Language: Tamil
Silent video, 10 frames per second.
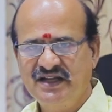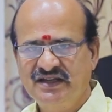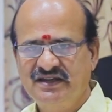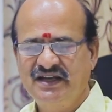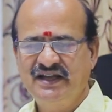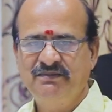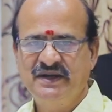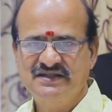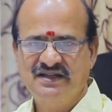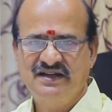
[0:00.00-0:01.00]
மாதத்திலே
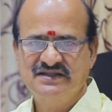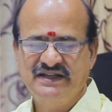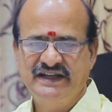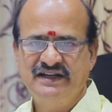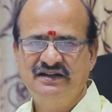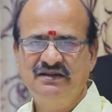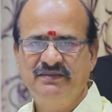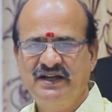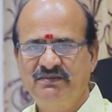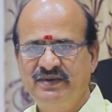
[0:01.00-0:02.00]
மேசராசி நேயர்கள்
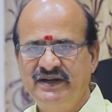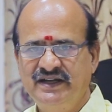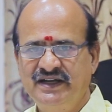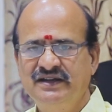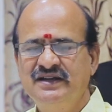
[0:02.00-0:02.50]
மிகப்பெரிய